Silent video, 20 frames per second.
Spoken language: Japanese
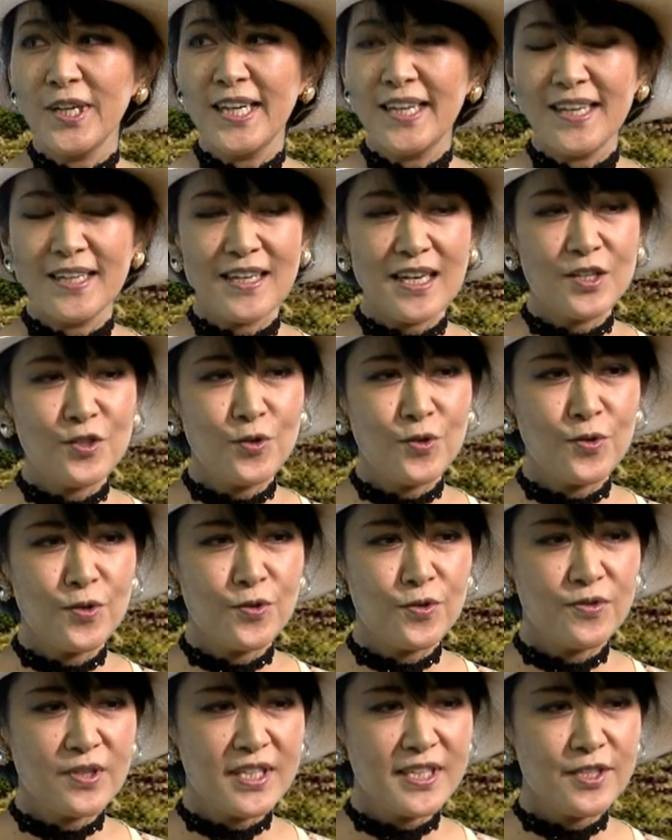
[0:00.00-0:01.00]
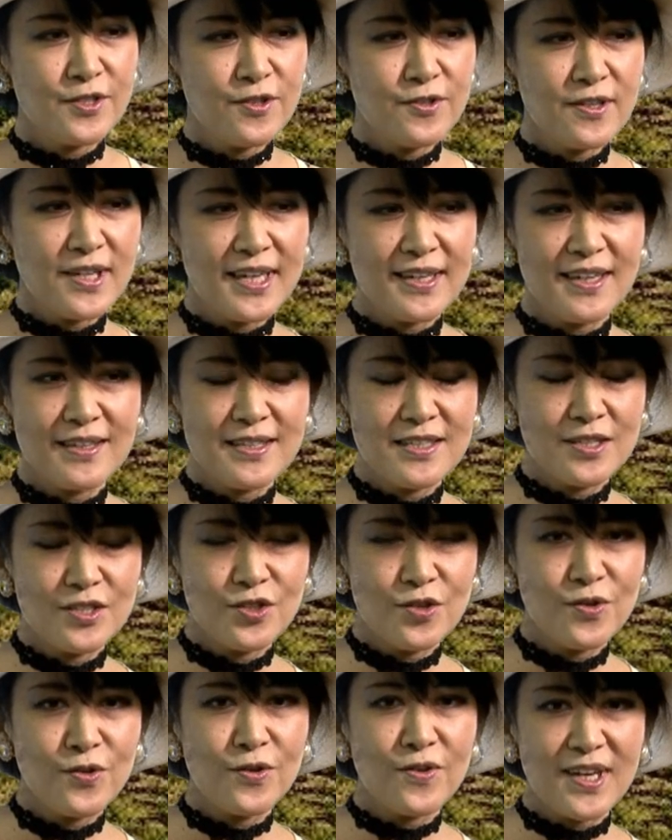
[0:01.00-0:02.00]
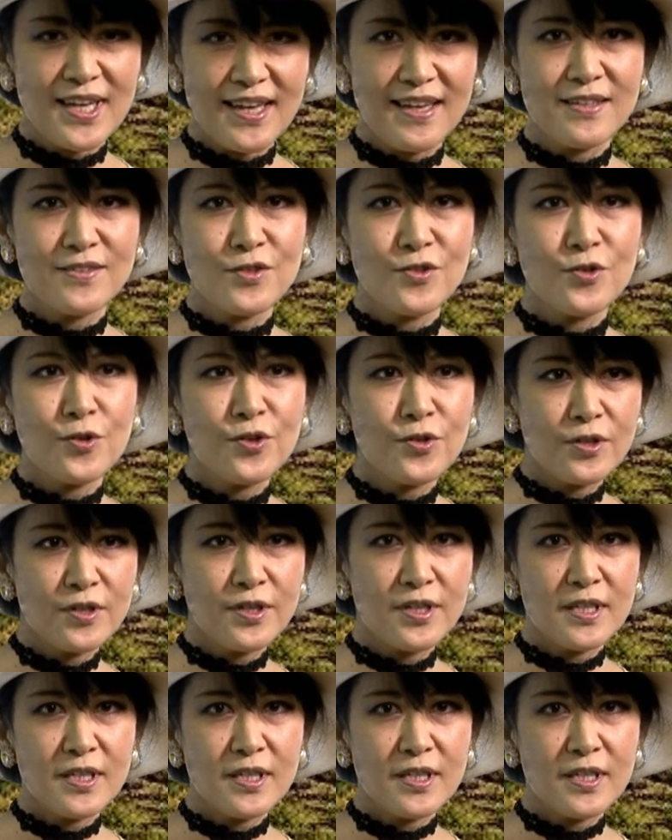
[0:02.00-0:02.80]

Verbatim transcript: い、あのリリオ・カラニ女王がその